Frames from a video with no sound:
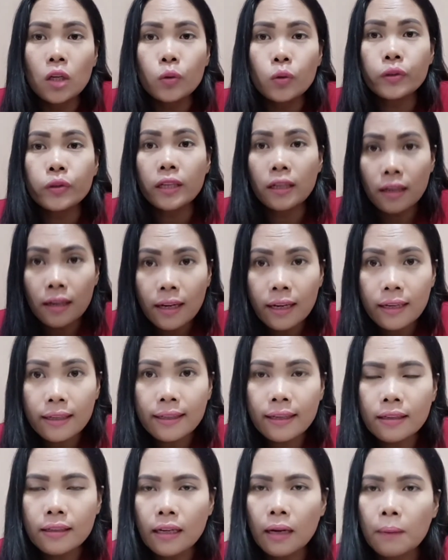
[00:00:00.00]
udah kelar
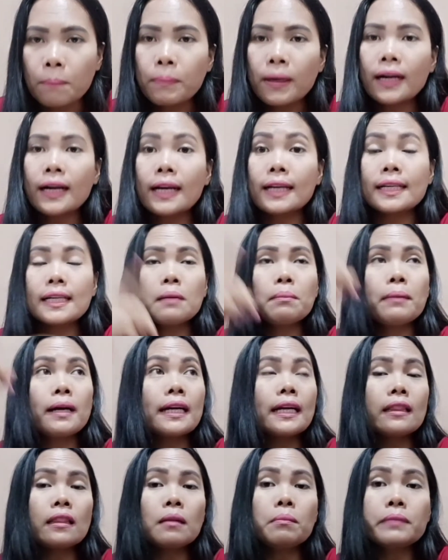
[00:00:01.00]
ya, gampang. Karena
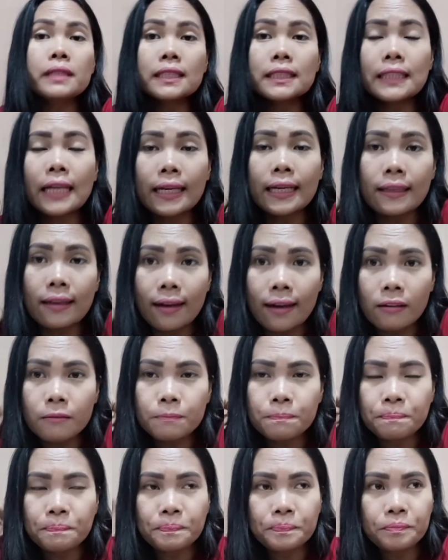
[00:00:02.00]
kemarin teman
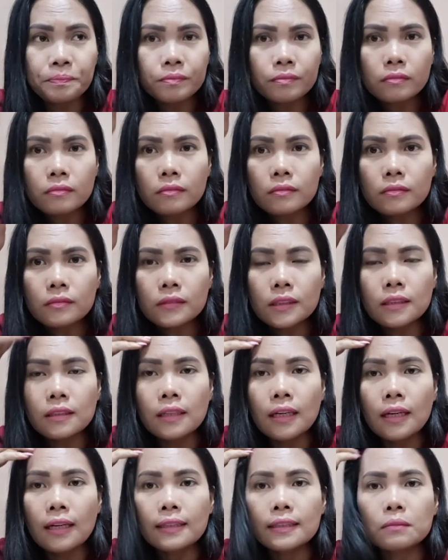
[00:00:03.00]
saya
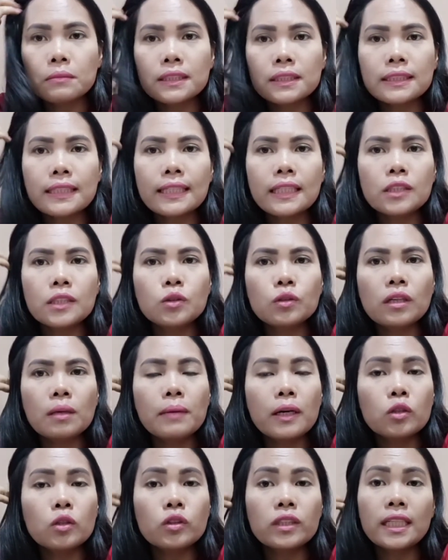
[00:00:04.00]
teman saya juga
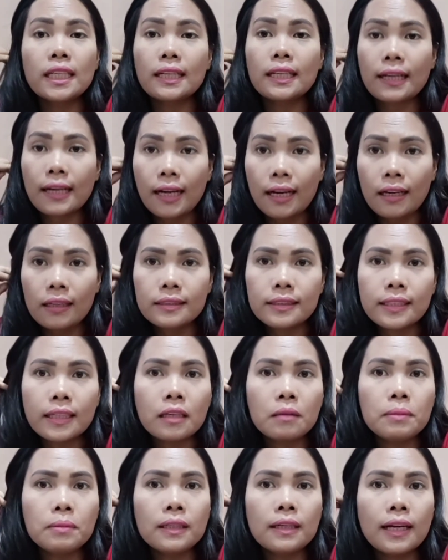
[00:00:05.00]
baru nikah
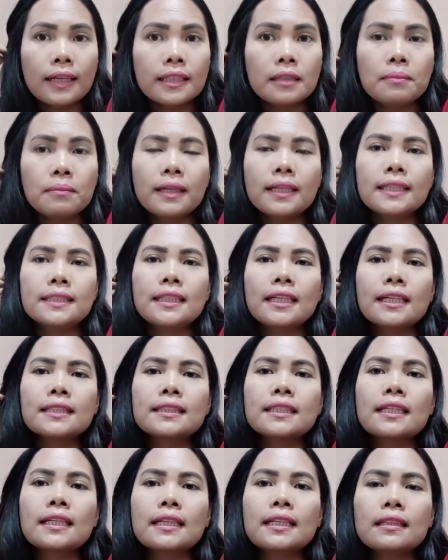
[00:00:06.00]
saya bilang gimana cara
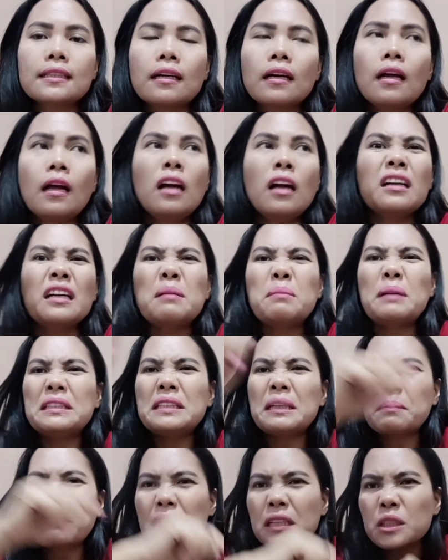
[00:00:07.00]
caranya nah
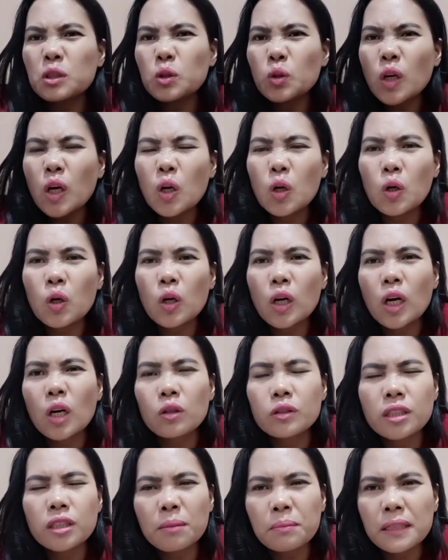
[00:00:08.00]
banyak banget tuh kalau
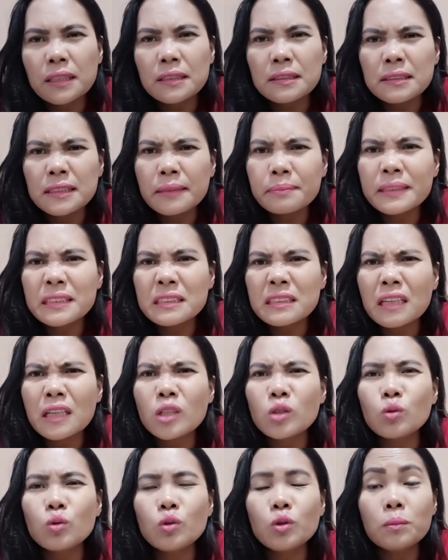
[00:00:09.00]
kalau zaman zaman
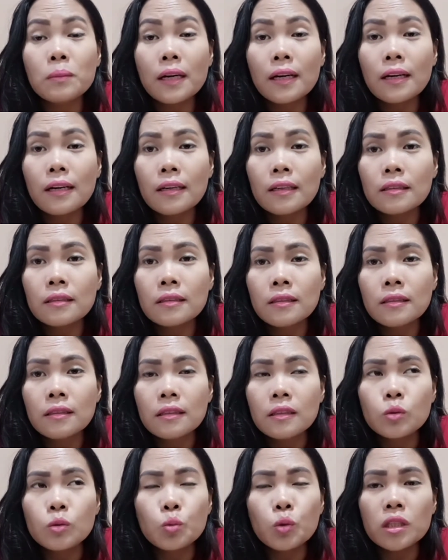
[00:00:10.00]
saya dulu mah
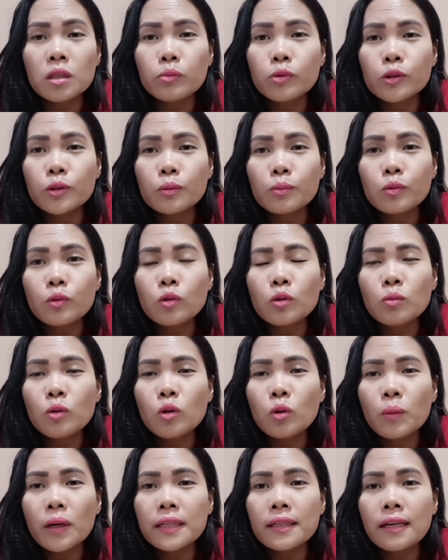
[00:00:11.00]
2010
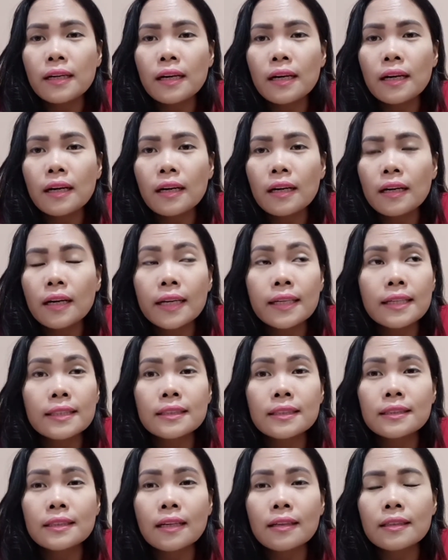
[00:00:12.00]
belum ada kayak
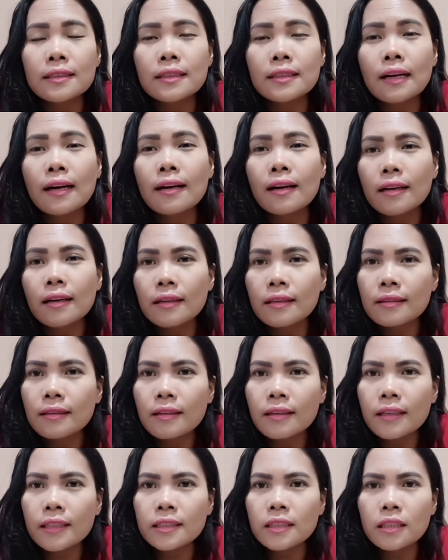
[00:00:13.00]
secanggih sekarang
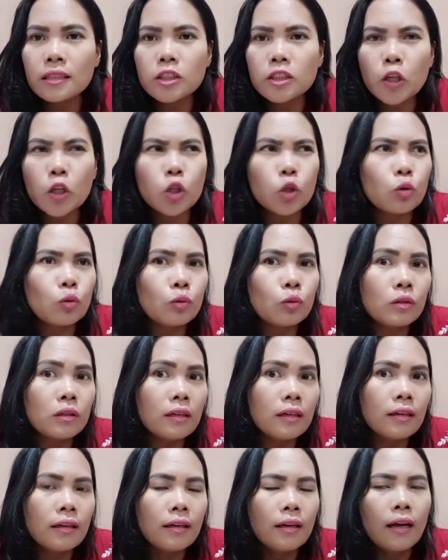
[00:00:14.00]
internet ya cek di
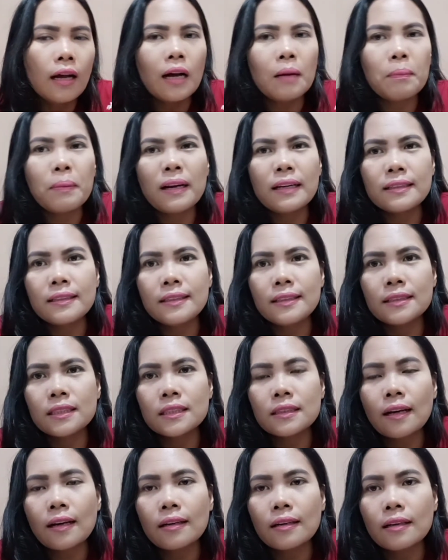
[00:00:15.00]
Google apalagi
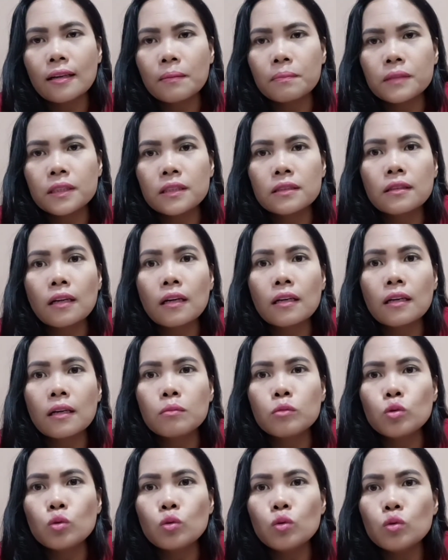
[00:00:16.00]
Instagram
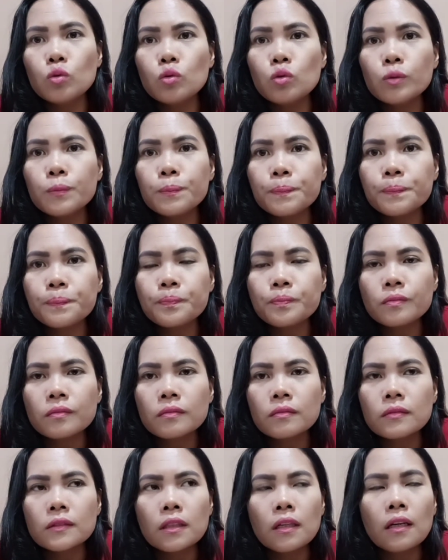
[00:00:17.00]
Instagram dulu
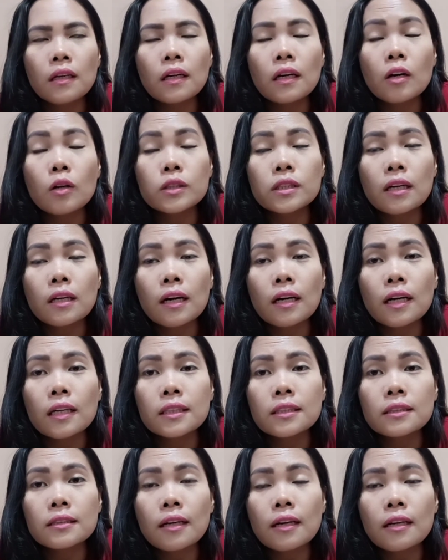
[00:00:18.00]
eh, kalau
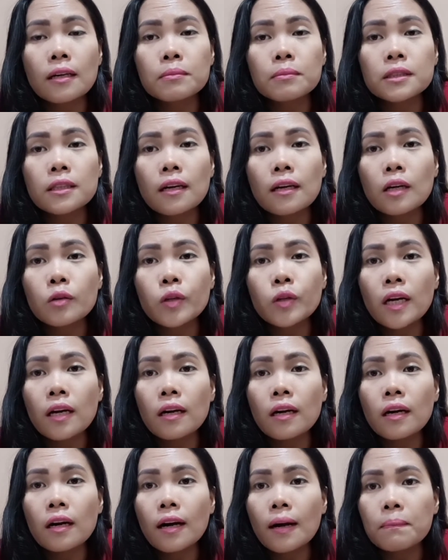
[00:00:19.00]
sekarang Instagram sekarang udah
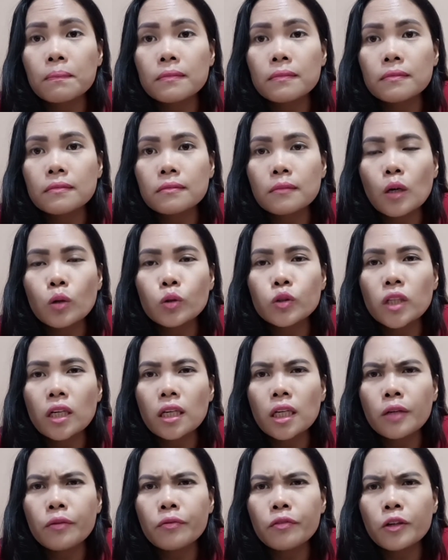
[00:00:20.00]
lengkap mau
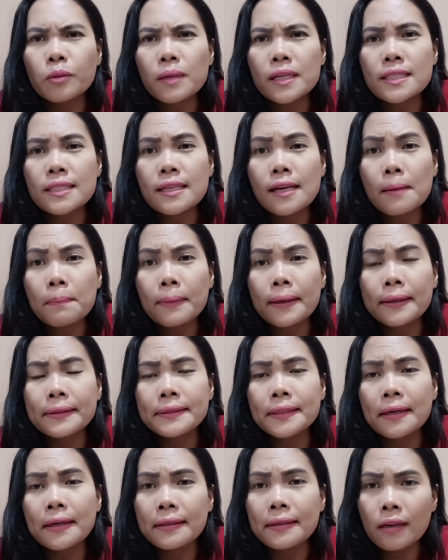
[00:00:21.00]
cari informasi apa
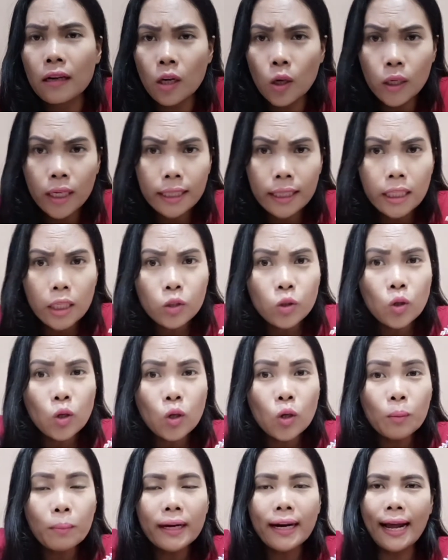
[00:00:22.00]
aja ada kalau kita
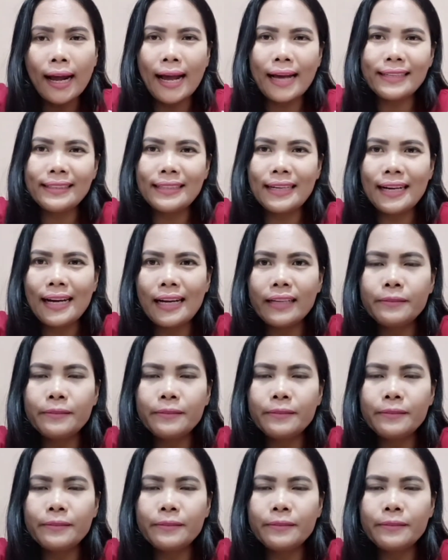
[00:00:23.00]
dulu mana ada